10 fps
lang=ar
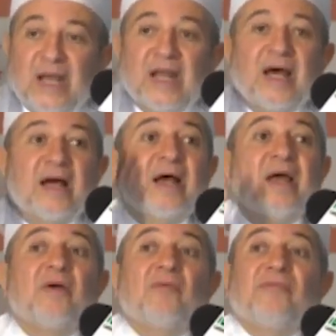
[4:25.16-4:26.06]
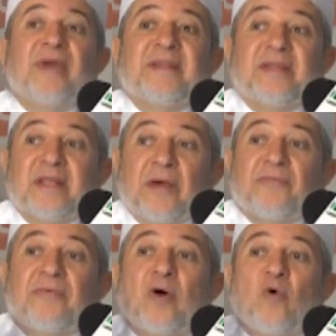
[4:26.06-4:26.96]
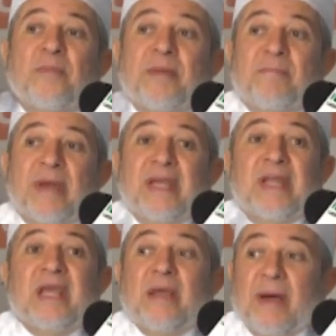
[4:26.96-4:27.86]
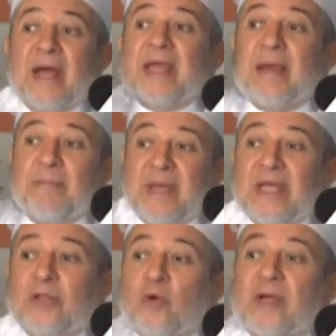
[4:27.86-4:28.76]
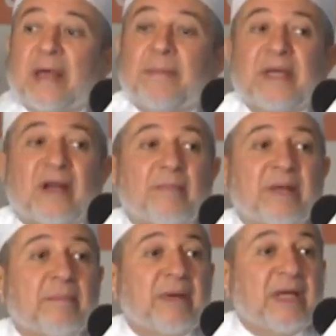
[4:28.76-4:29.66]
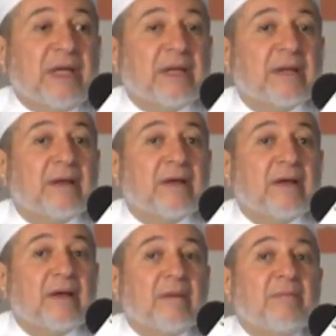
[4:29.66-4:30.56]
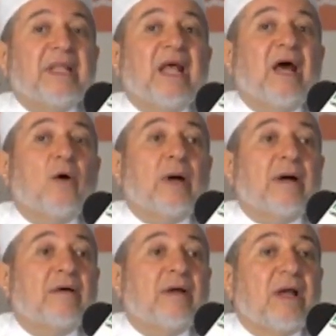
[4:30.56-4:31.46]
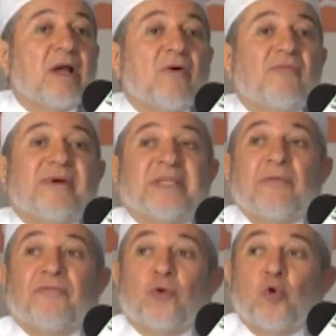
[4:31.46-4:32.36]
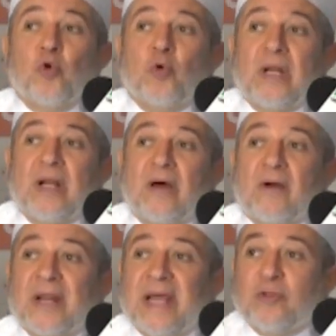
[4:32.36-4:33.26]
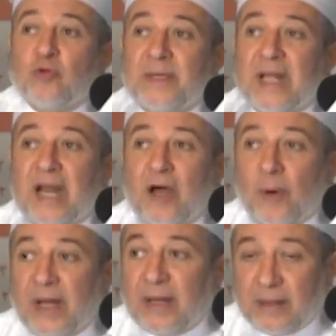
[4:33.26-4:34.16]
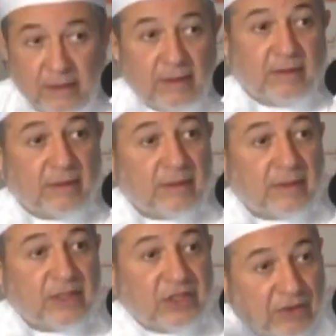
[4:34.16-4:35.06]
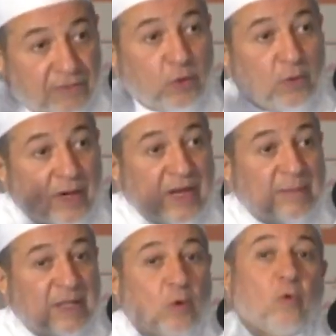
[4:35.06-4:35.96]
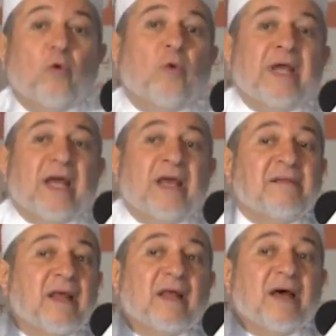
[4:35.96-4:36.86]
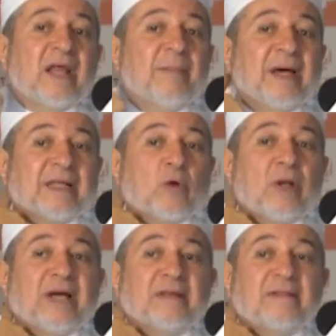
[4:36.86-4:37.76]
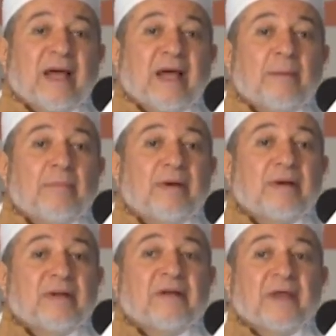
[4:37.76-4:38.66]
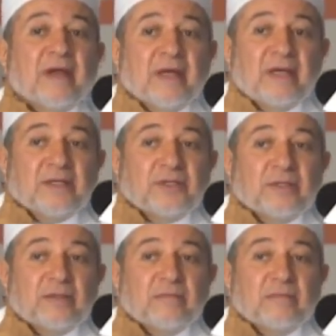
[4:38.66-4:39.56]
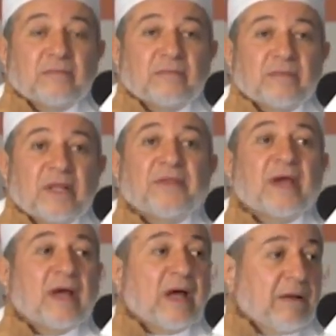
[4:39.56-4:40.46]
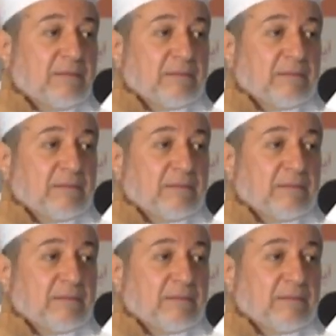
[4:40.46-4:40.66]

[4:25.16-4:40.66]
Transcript: الهاء فيتدفق من بينهما كمية كبيرة من مين؟ من الهواء فتفرغ الرئة من الهواء تفرغ الرئة من ويا ليت القارئ بعد كل هذا التعب نطق ايش؟ نطقها